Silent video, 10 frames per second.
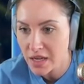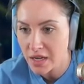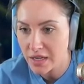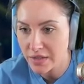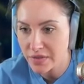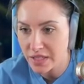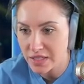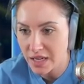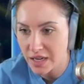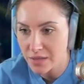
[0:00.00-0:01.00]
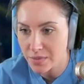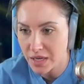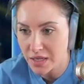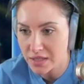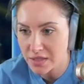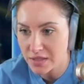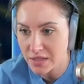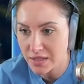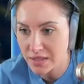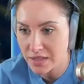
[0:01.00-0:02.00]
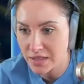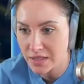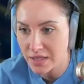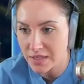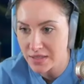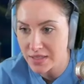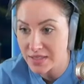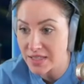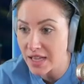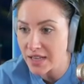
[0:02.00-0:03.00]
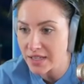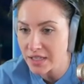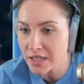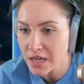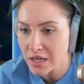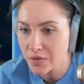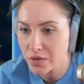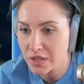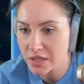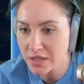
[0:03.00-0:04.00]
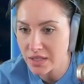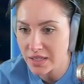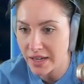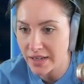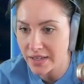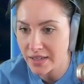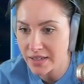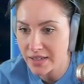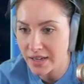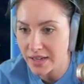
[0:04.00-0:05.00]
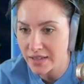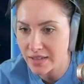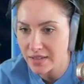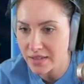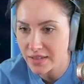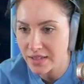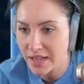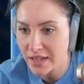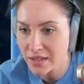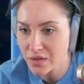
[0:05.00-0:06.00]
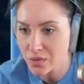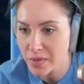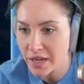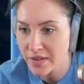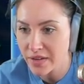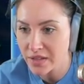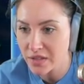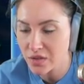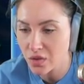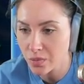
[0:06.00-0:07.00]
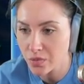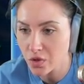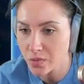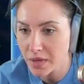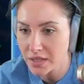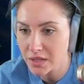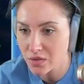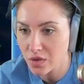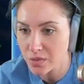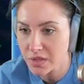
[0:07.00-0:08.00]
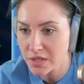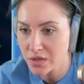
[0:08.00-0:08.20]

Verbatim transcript: Leviathane machen. Es ist, äh, er ist gesellig, wurde in kle äh, kleinen umherwandernden Gruppen beobachtet und kommuniziert